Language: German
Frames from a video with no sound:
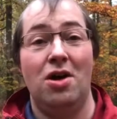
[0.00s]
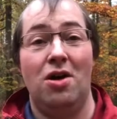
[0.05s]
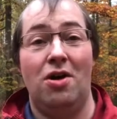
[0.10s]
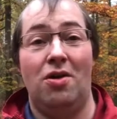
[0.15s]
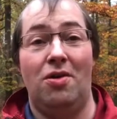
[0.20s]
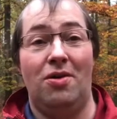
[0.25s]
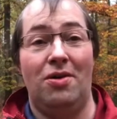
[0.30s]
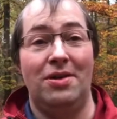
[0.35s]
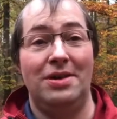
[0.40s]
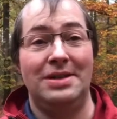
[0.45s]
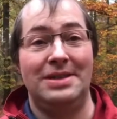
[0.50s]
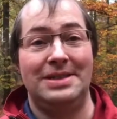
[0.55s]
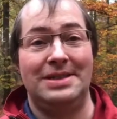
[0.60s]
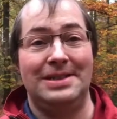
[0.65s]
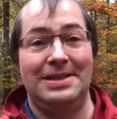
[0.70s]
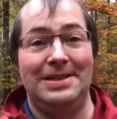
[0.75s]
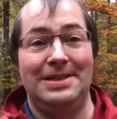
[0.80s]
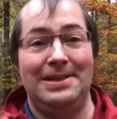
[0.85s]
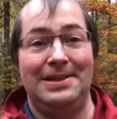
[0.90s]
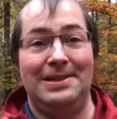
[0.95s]
Und
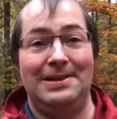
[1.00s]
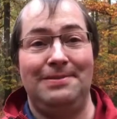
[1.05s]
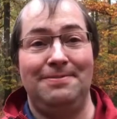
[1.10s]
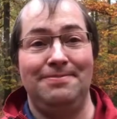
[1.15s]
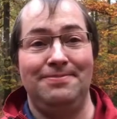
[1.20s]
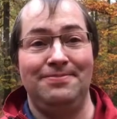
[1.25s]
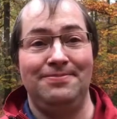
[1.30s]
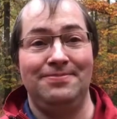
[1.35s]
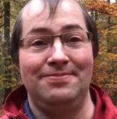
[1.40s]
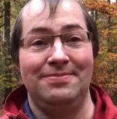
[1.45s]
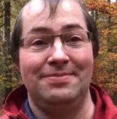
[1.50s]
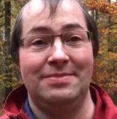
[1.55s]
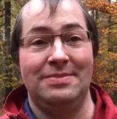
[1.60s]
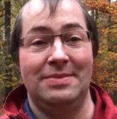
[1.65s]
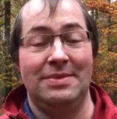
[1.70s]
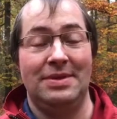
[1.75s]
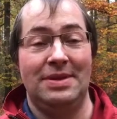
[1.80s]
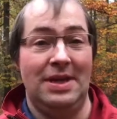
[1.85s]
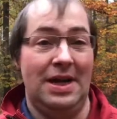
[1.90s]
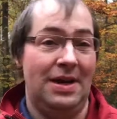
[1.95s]
ähm,
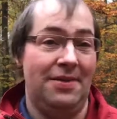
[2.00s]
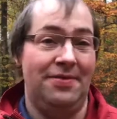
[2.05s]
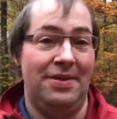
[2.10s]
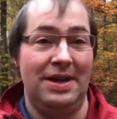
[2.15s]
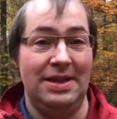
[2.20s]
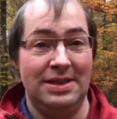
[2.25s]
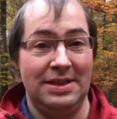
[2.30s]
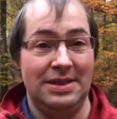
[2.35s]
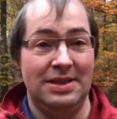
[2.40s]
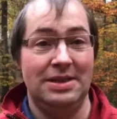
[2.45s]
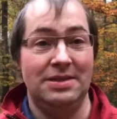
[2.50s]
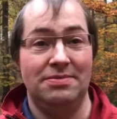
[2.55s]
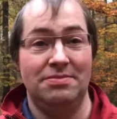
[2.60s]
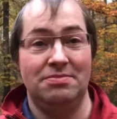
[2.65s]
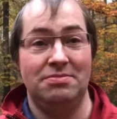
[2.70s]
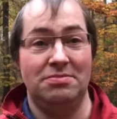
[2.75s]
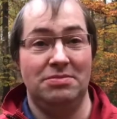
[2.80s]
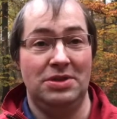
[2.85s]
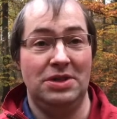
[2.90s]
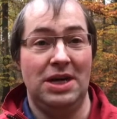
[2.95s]
ja, vor allen Dingen
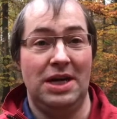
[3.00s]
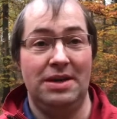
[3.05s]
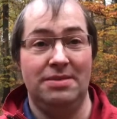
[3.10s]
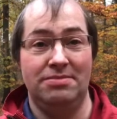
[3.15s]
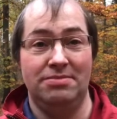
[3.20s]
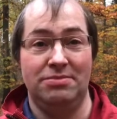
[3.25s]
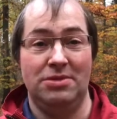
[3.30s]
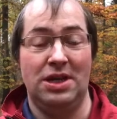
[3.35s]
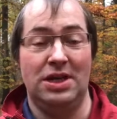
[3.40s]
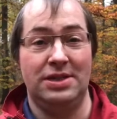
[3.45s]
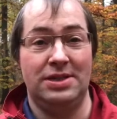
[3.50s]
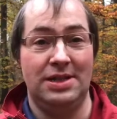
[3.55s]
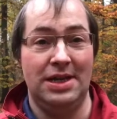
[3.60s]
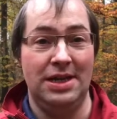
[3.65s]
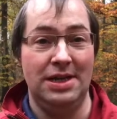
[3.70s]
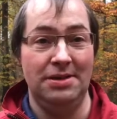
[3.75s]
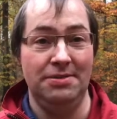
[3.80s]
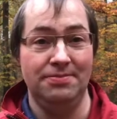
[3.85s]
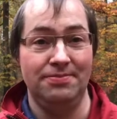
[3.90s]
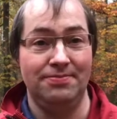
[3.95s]
in einem
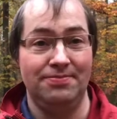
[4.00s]
Kastell,